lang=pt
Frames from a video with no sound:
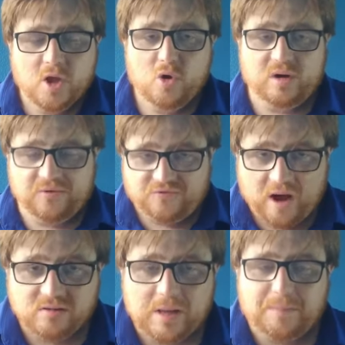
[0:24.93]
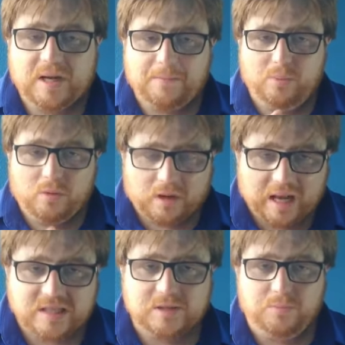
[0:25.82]
O que falta para a
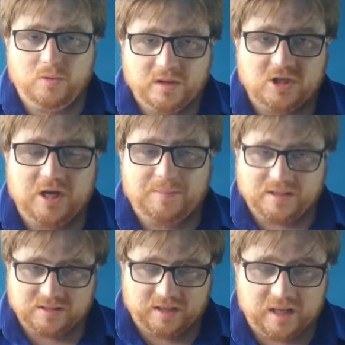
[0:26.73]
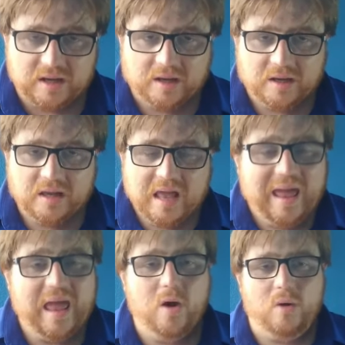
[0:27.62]
classe política brasileira
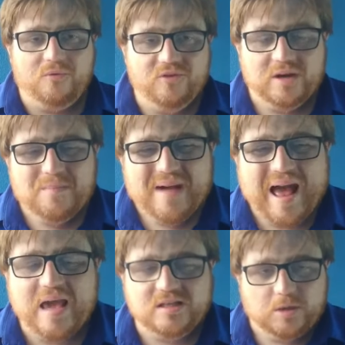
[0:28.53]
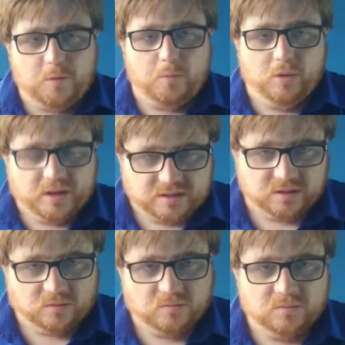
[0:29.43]
é ouvir mais a
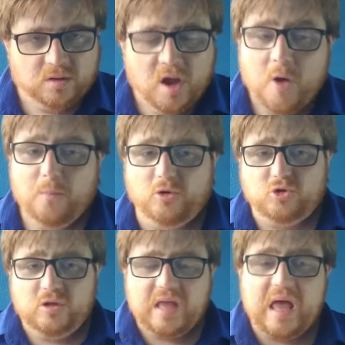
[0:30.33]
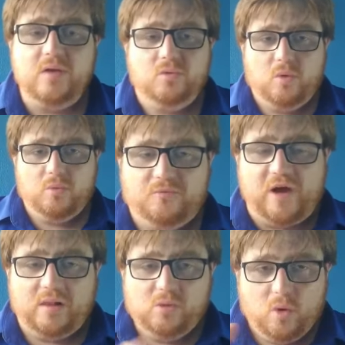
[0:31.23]
população. Bolsonaro
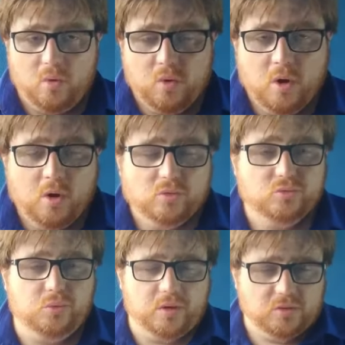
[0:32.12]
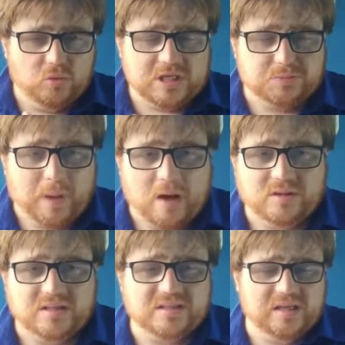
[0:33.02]
falou em duas
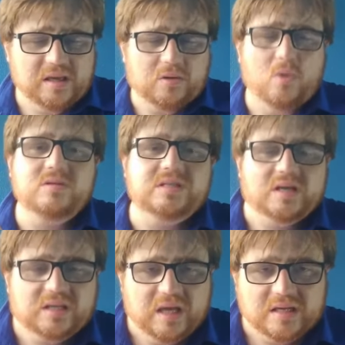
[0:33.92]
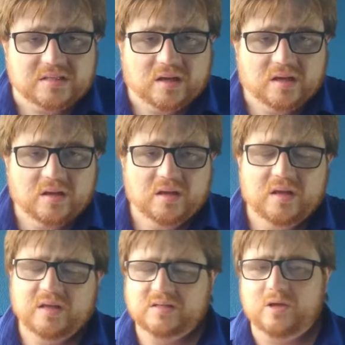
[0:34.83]
pautas que, com certeza,
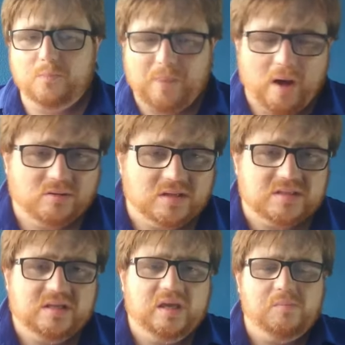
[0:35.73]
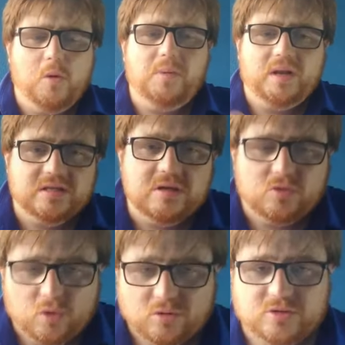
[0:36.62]
são pautas que mobilizam a
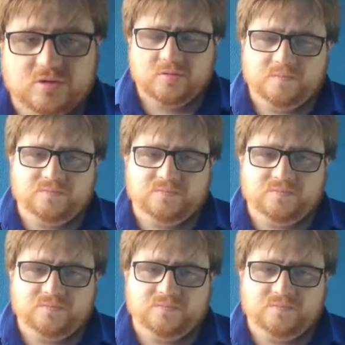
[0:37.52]
todos.